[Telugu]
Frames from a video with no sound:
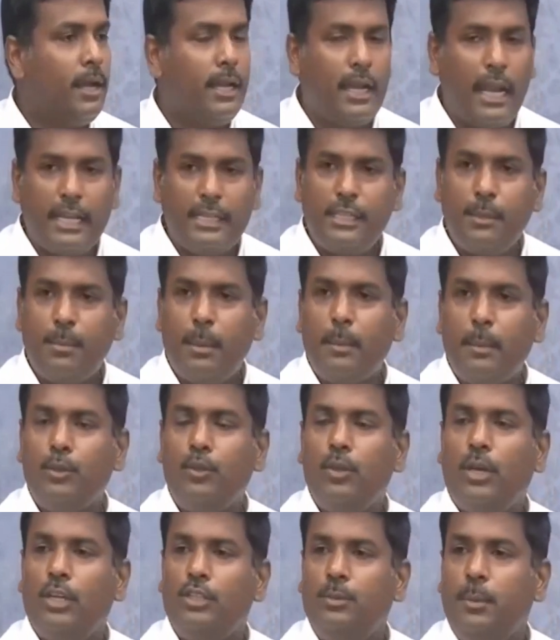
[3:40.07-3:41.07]
కానీ రాష్ట్ర
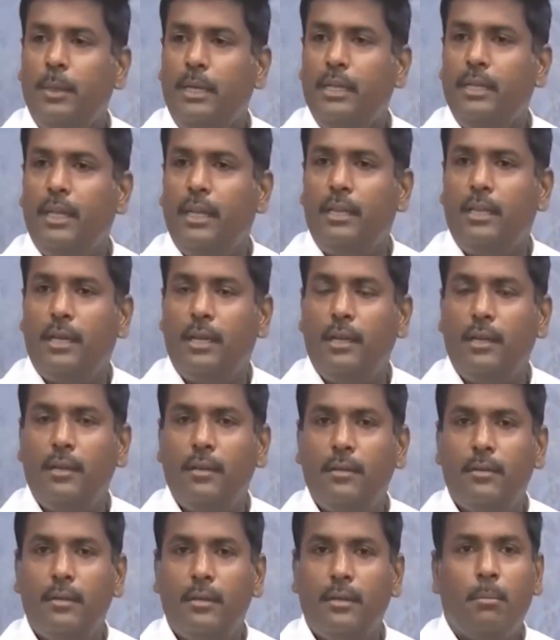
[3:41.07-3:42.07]
ప్రభుత్వం ఖర్చు పెట్టిందంత
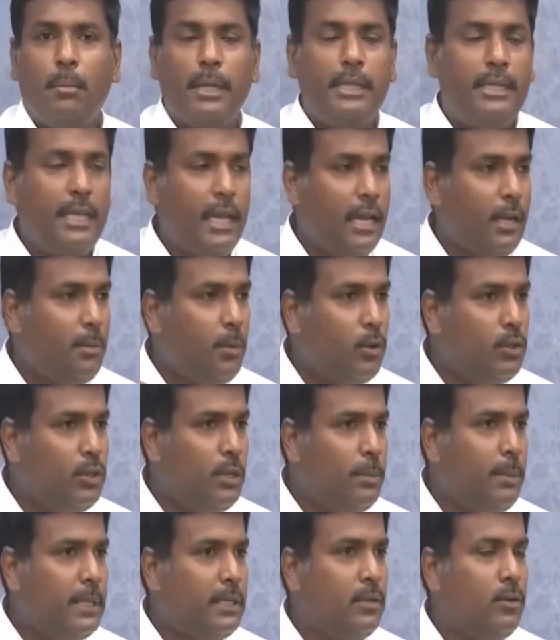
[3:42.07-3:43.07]
మధ్యాహ్న
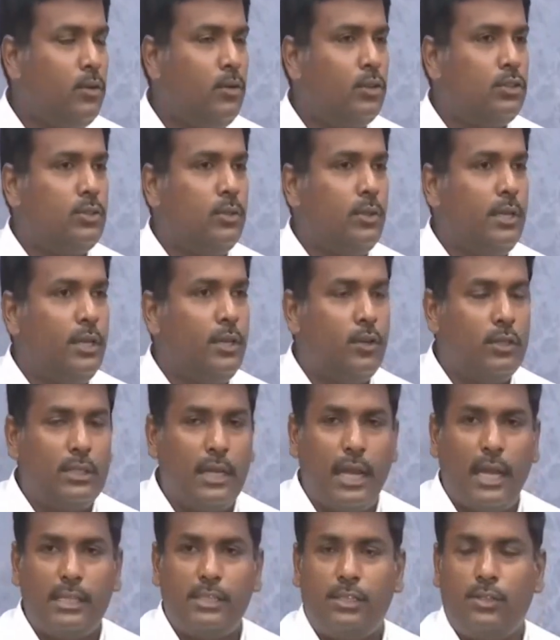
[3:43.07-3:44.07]
భోజన పథకం కోసం
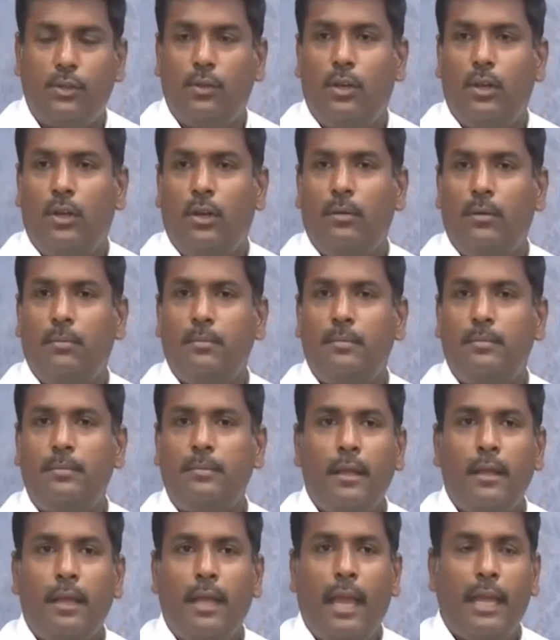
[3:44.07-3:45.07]
ఈరోజు రాష్ట్రంలో
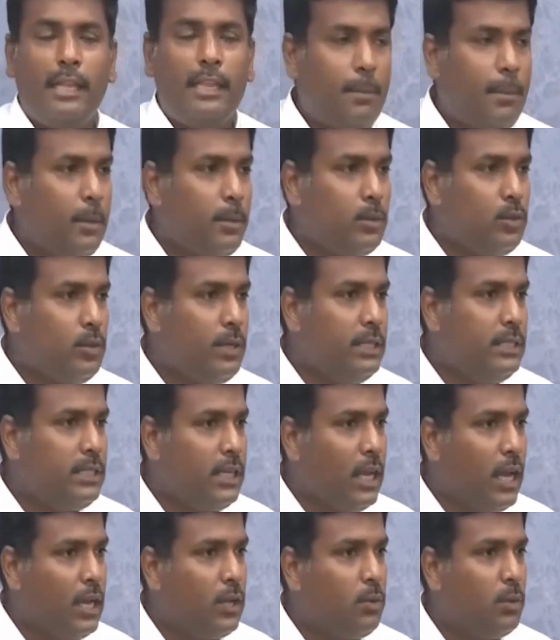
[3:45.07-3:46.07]
కేంద్ర ప్రభుత్వం
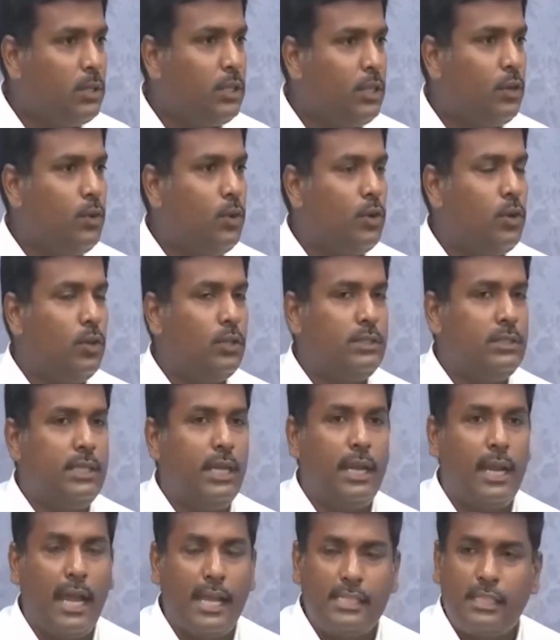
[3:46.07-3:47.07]
నుంచి నాలుగు వందల కోట్లు
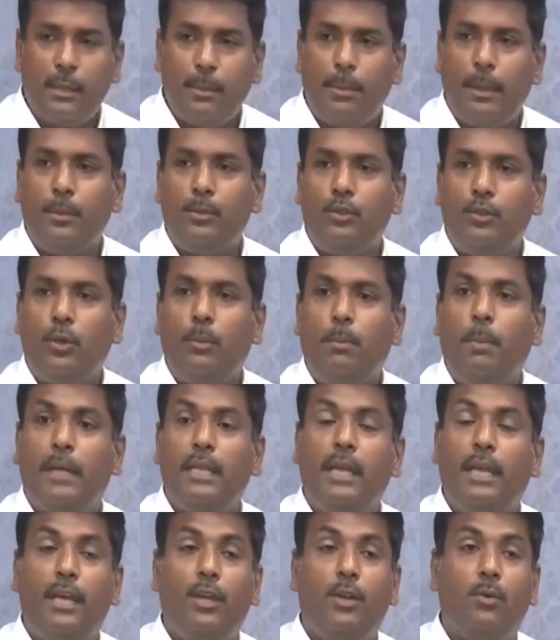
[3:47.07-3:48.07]
వస్తే రాష్ట్ర ప్రభుత్వం
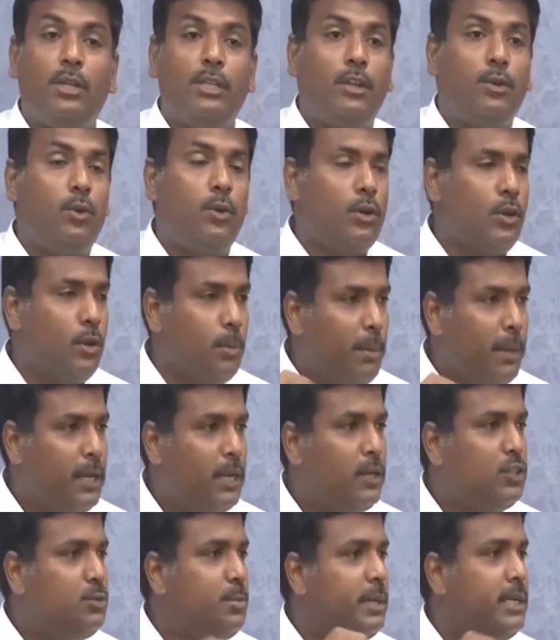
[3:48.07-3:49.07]
పదిహేను వందల కోట్ల
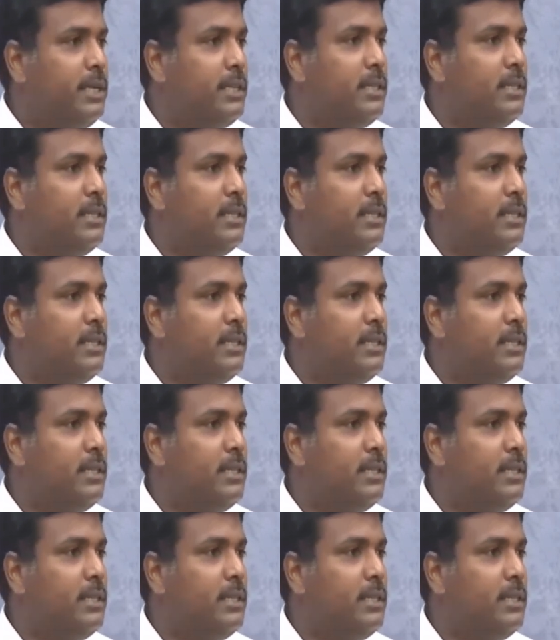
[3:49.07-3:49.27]
రూపాయలు ఖర్చు